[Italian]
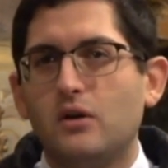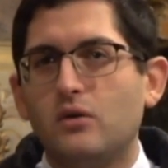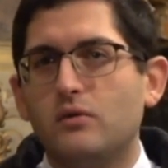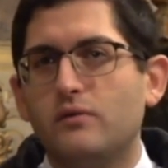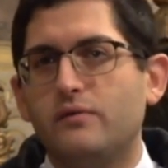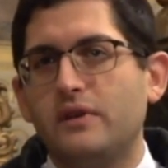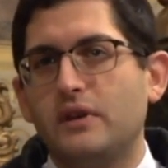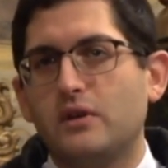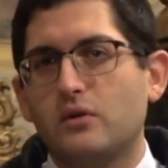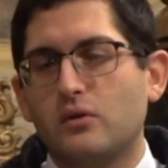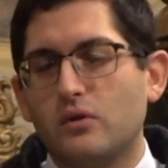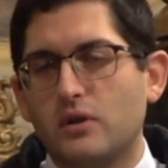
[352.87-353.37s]

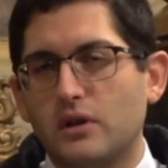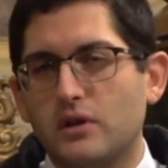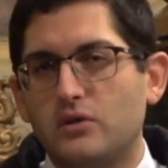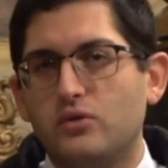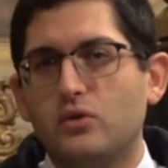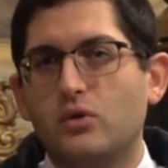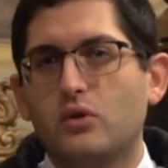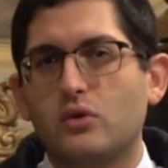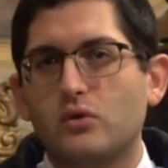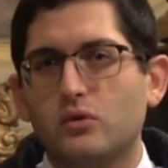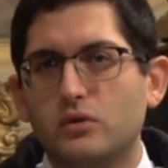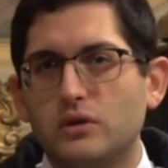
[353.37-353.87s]
ovvero il
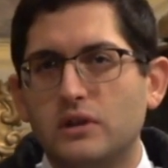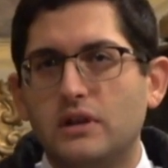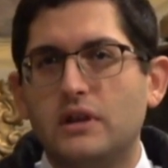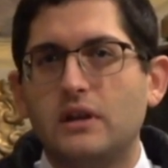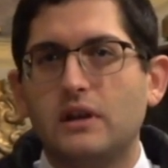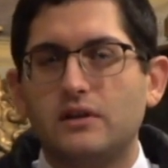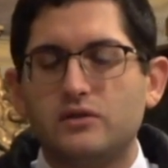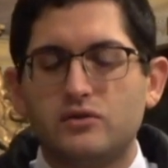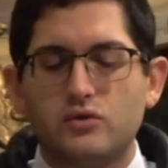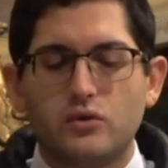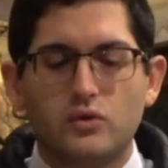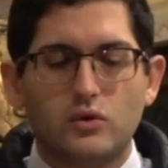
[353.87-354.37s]
ritorno di
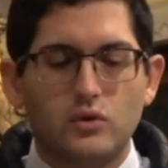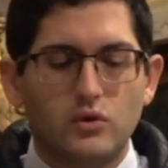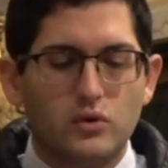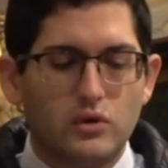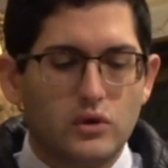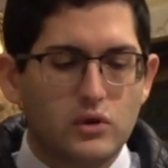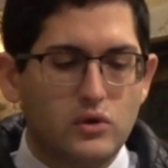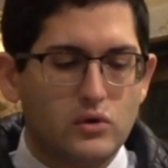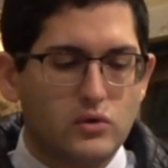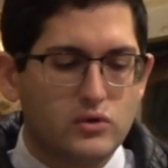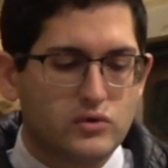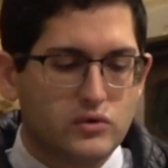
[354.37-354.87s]
Cristo
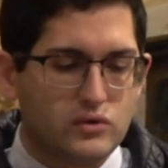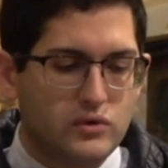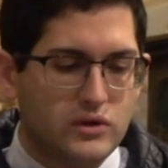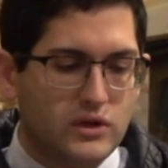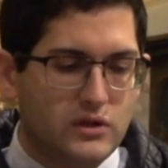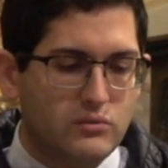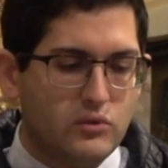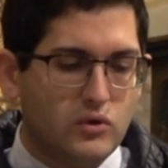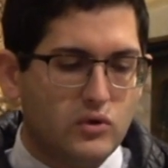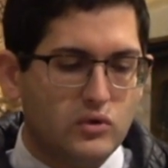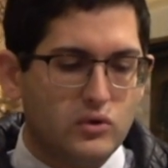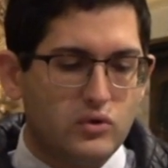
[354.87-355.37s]
glorioso
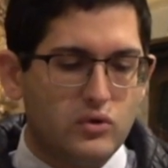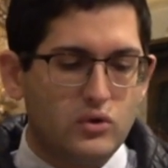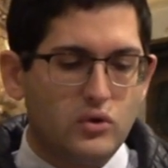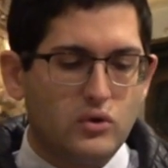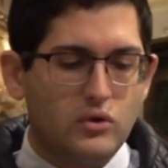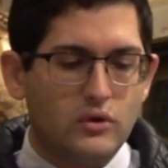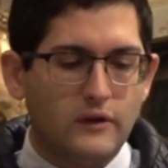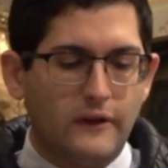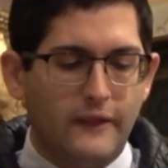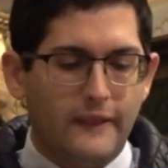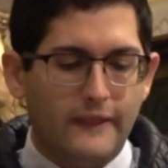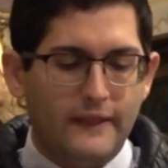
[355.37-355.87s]
nel mondo,